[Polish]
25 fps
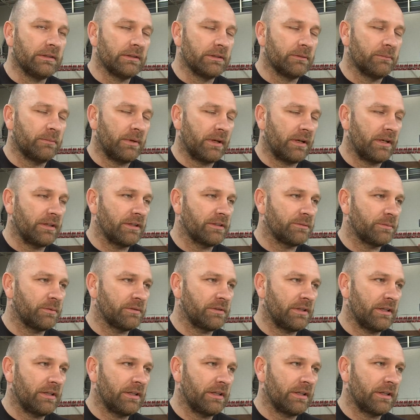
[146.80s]
parę
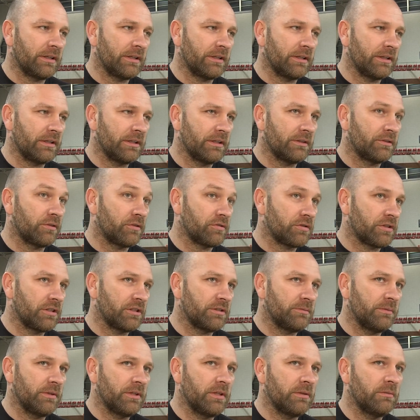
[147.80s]
niespodzianek, y, troszkę
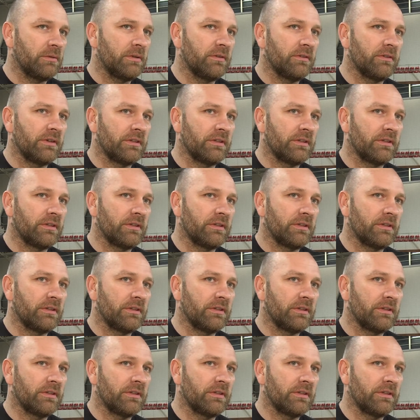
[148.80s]
zmienimy.